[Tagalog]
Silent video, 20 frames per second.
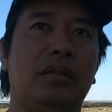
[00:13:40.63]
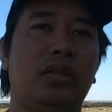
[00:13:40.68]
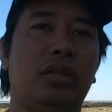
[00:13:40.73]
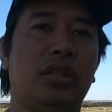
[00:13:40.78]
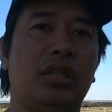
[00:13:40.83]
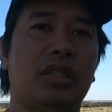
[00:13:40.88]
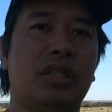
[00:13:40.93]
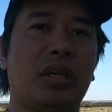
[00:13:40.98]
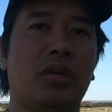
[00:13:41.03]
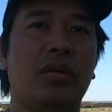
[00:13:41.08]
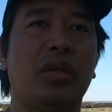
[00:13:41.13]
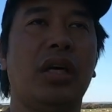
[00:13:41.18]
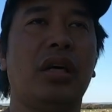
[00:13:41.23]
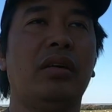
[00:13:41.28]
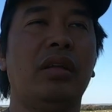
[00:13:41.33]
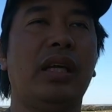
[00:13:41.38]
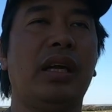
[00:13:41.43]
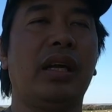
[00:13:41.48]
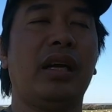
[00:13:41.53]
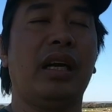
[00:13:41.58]
doon sa Saudi
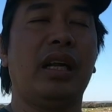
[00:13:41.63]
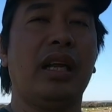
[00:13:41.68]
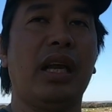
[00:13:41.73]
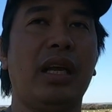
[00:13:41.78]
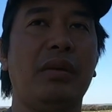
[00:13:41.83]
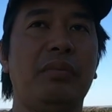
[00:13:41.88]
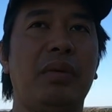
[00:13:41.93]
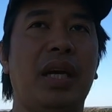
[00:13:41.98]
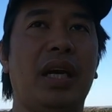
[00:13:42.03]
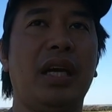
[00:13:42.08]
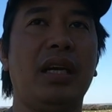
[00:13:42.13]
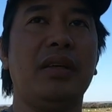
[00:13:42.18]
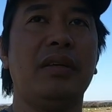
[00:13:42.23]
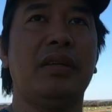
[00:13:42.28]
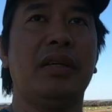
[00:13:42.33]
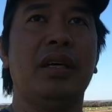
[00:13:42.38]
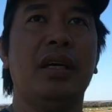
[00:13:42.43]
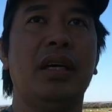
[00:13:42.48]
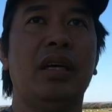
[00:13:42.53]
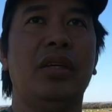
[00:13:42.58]
Arabia,
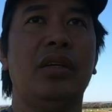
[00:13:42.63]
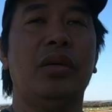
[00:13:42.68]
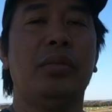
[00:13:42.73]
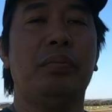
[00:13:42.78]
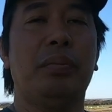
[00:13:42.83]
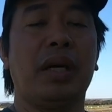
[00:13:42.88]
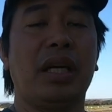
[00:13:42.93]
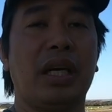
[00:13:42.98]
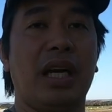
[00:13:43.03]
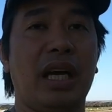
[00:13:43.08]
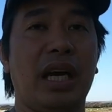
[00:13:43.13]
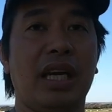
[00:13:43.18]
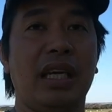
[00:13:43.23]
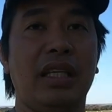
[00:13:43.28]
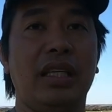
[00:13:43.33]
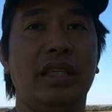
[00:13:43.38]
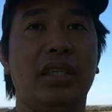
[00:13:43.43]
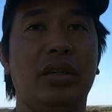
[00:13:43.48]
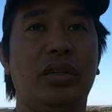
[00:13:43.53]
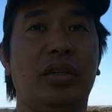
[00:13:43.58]
yung
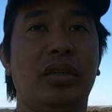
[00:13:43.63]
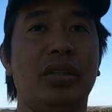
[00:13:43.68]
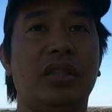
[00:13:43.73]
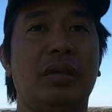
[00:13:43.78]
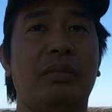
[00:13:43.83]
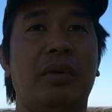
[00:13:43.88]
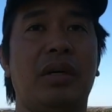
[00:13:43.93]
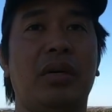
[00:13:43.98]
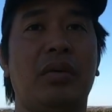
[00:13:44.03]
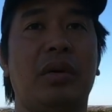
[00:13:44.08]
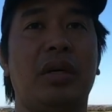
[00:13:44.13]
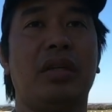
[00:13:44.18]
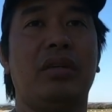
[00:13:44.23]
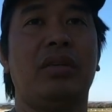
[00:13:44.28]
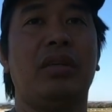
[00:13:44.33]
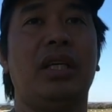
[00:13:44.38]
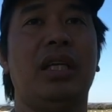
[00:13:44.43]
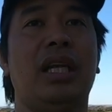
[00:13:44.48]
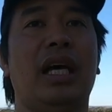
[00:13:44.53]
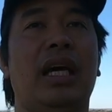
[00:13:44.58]
pagkakarinig ko sa mga kwento
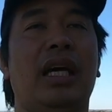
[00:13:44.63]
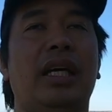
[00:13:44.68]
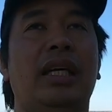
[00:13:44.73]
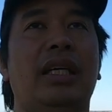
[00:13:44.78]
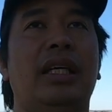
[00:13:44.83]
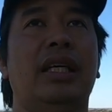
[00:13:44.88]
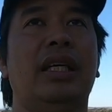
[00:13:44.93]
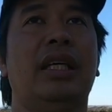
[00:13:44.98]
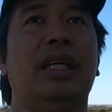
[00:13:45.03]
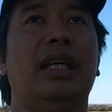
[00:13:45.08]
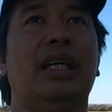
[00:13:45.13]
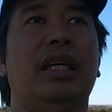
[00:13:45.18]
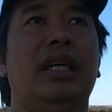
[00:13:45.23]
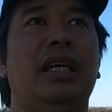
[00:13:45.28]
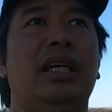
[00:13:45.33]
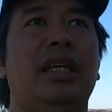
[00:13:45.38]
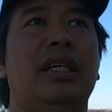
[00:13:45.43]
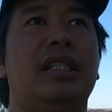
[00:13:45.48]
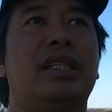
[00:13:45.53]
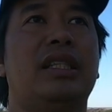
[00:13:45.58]
nila
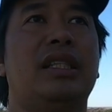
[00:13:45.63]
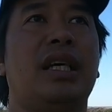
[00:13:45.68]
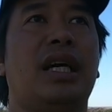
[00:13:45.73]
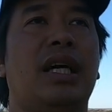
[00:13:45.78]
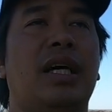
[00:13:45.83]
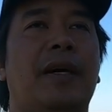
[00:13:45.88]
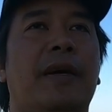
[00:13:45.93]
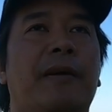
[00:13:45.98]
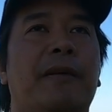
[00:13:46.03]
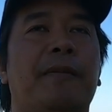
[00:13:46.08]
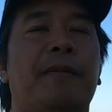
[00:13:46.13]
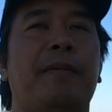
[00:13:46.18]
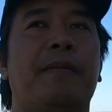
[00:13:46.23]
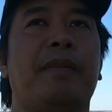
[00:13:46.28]
is uh,